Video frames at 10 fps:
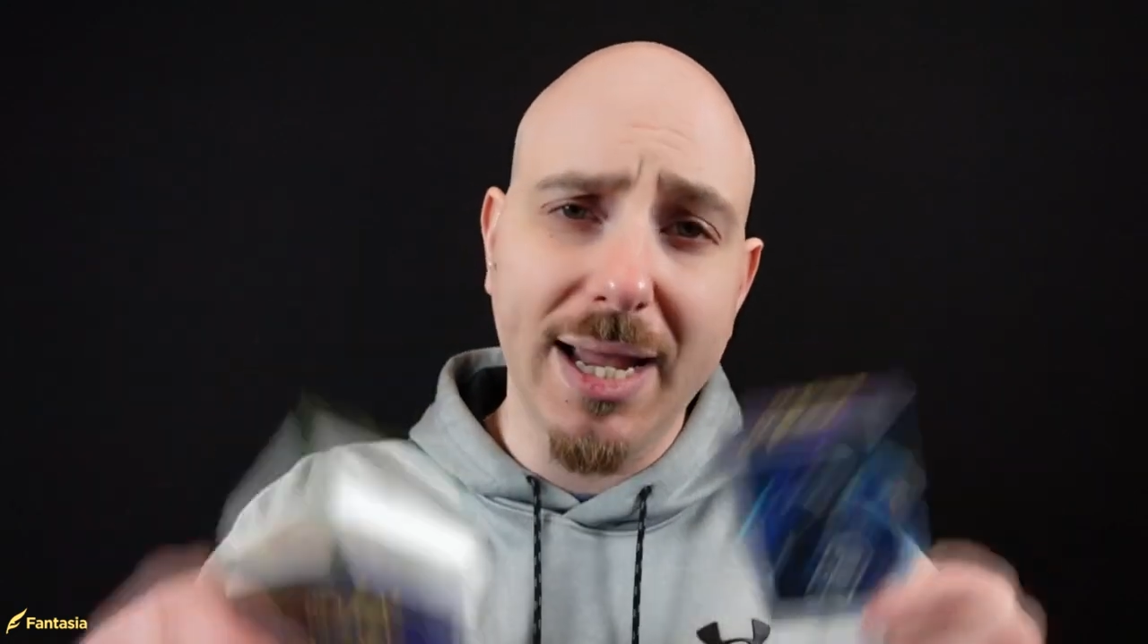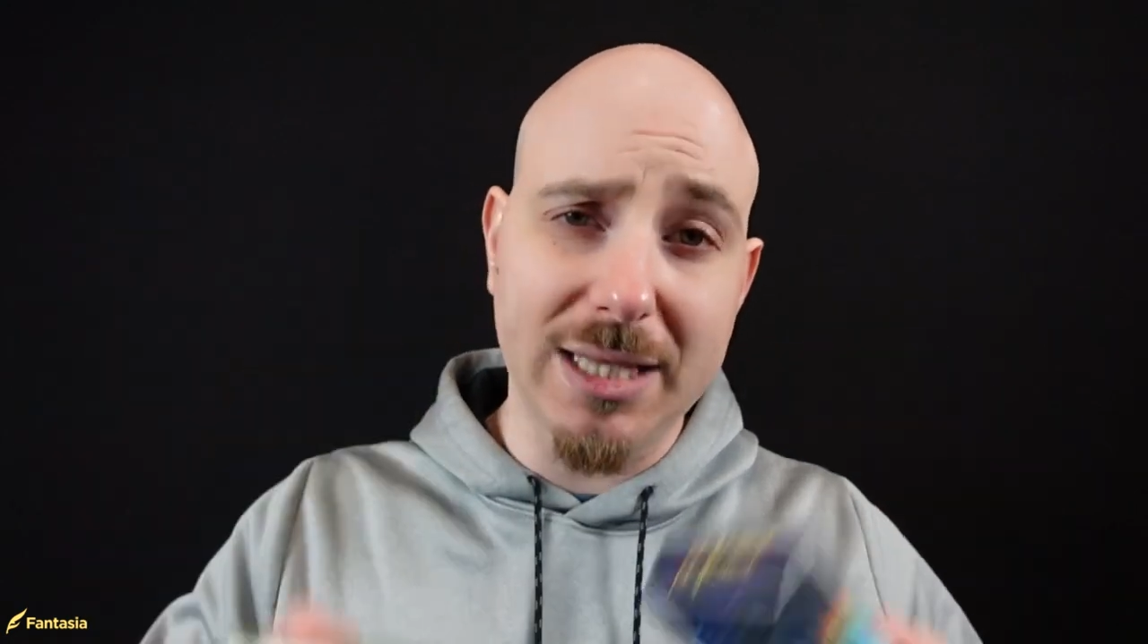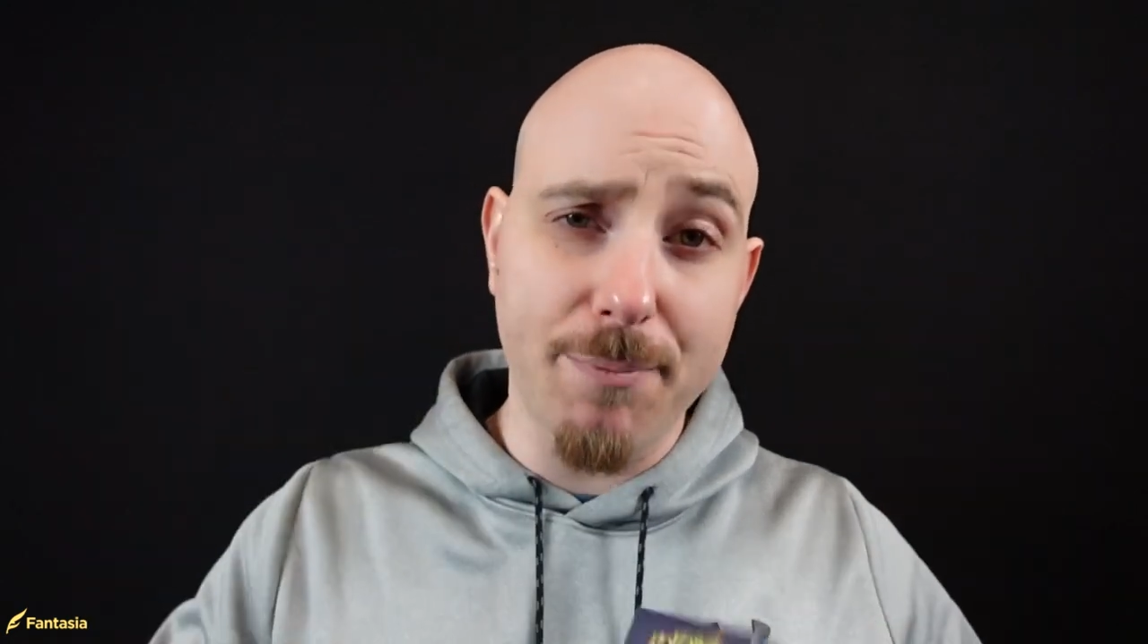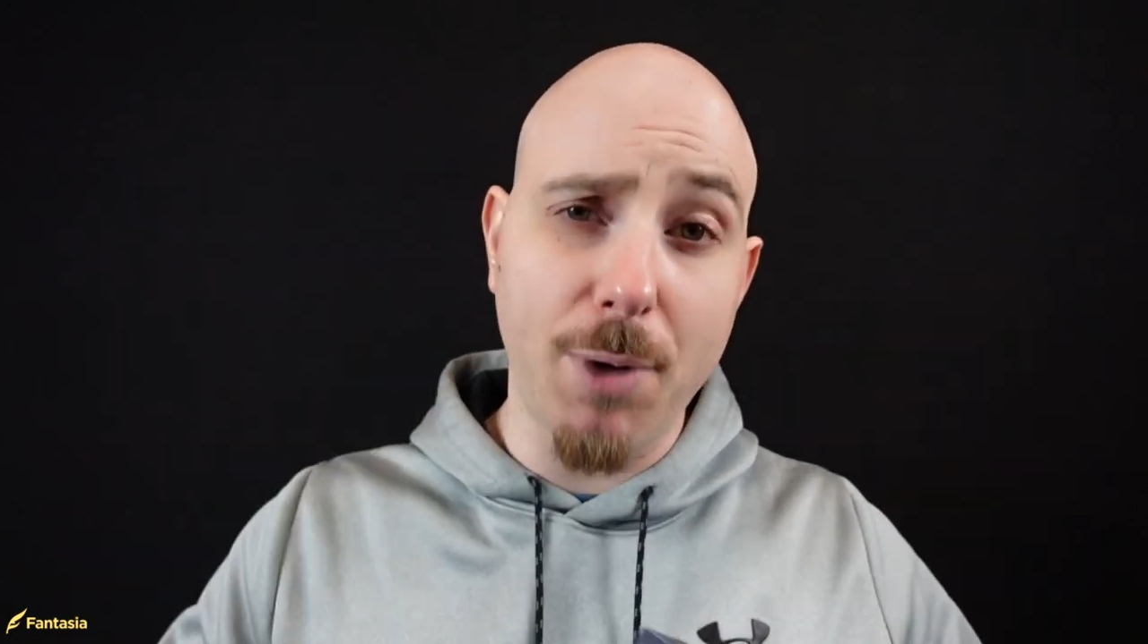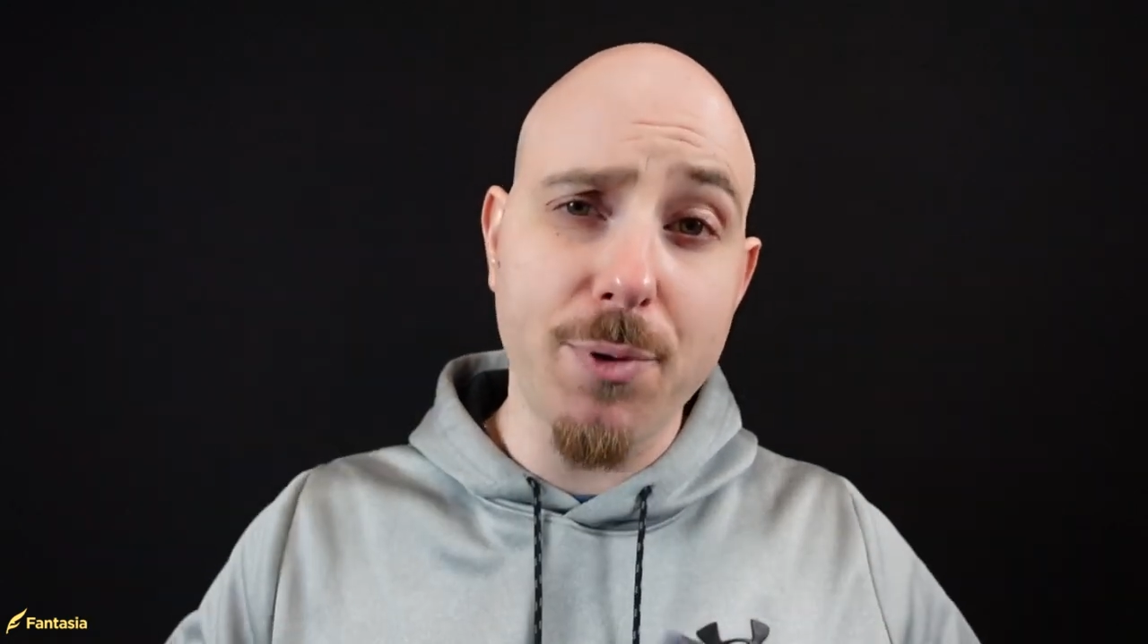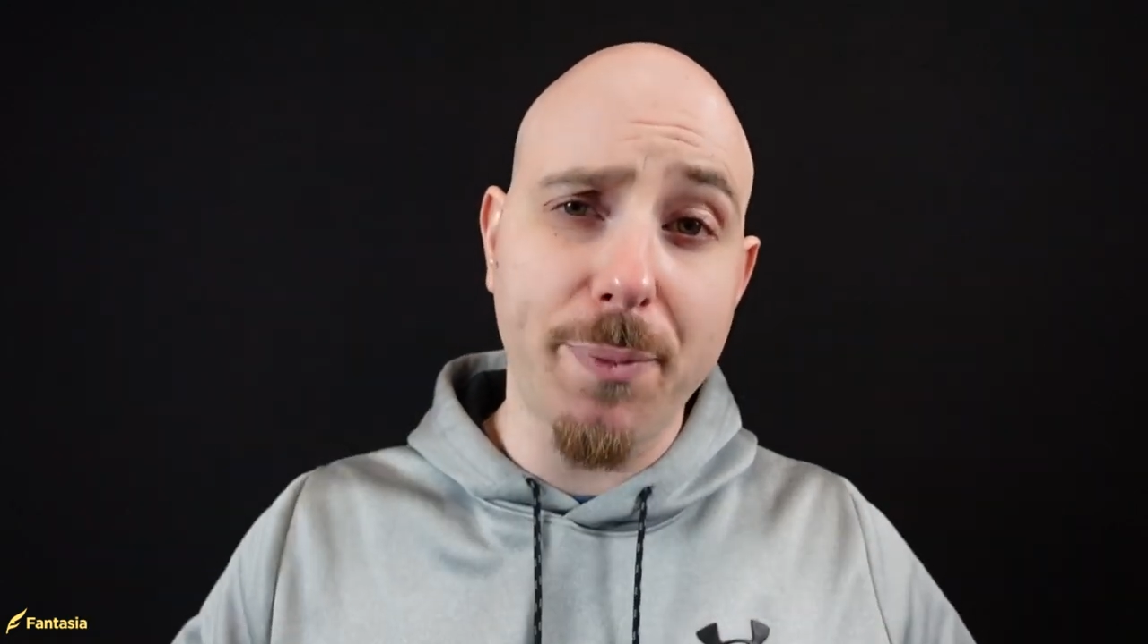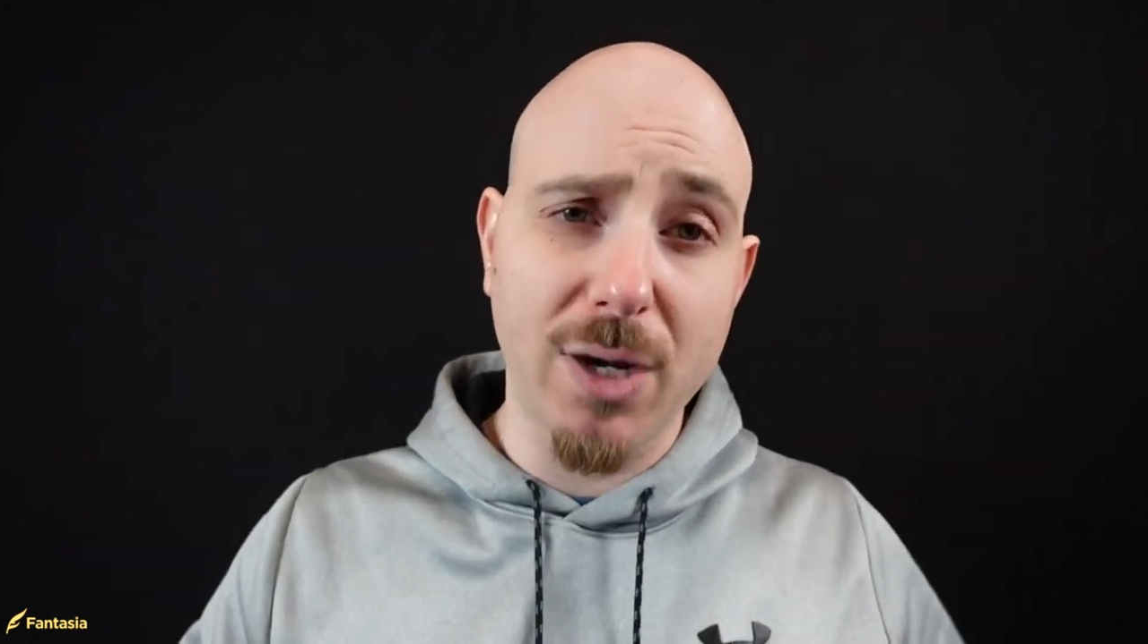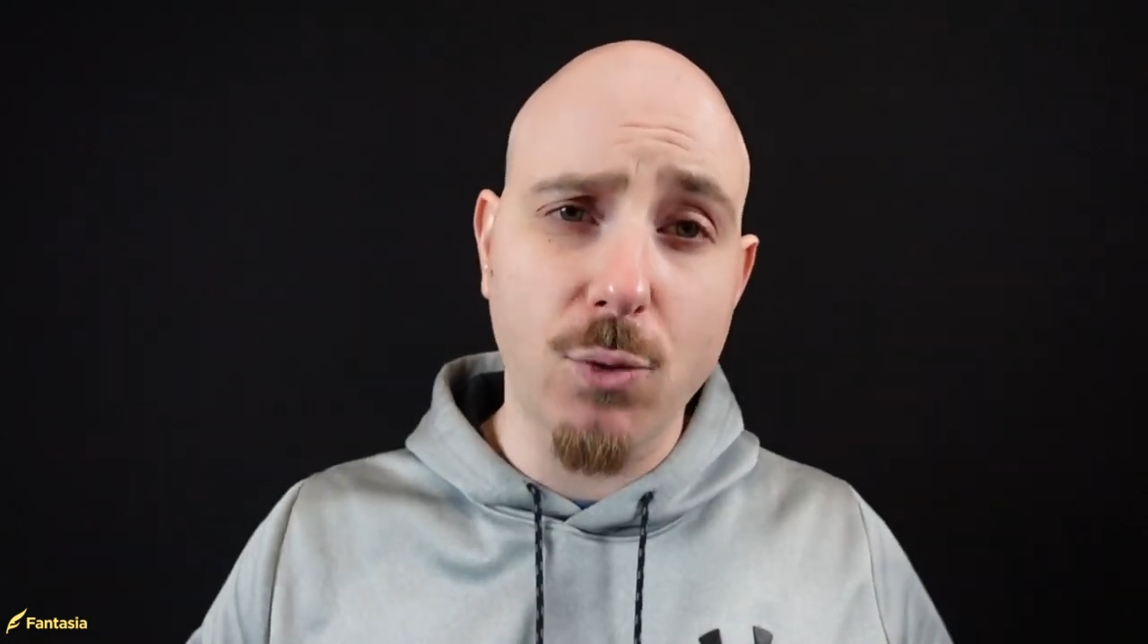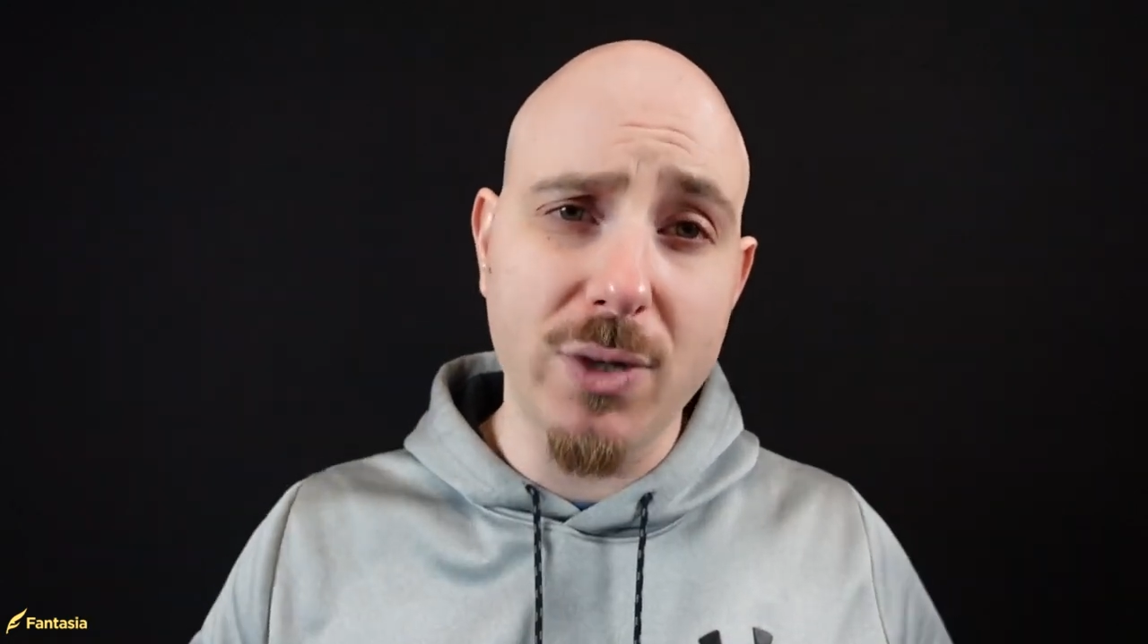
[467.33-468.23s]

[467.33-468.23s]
Ed è proprio per